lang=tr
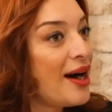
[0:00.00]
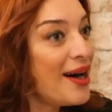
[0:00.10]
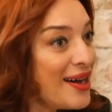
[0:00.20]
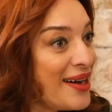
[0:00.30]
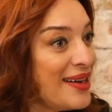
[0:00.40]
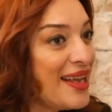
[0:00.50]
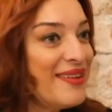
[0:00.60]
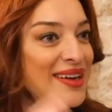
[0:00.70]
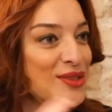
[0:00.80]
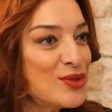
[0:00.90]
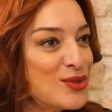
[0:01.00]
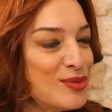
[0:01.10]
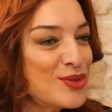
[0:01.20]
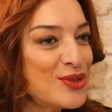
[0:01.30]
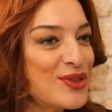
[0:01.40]
Aa Levent
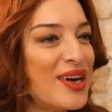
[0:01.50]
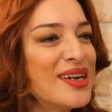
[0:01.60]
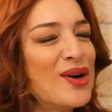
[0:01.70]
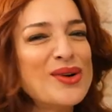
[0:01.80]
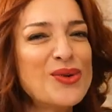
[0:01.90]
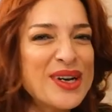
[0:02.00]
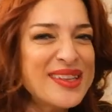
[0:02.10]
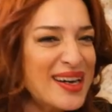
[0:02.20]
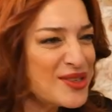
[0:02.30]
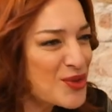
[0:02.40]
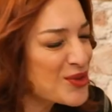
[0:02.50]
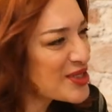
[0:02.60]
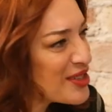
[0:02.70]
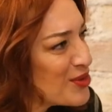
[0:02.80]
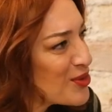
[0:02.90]
Üzümcü, o kadar çok
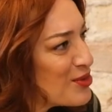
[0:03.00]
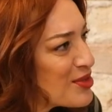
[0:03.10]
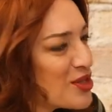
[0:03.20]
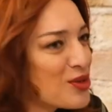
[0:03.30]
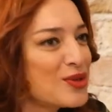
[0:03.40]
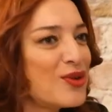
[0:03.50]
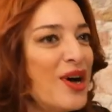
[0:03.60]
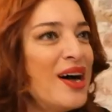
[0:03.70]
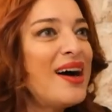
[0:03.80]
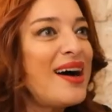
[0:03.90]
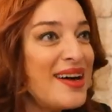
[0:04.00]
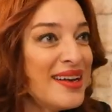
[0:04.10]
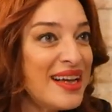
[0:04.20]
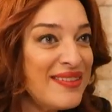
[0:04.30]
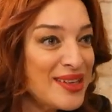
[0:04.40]
seviyoruz ki onu
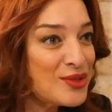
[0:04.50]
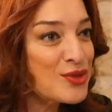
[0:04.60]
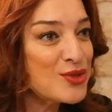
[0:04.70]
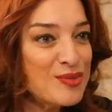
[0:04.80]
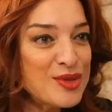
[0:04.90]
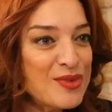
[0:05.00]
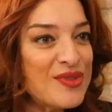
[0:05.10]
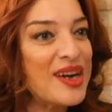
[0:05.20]
ah Levent Üzümcü mü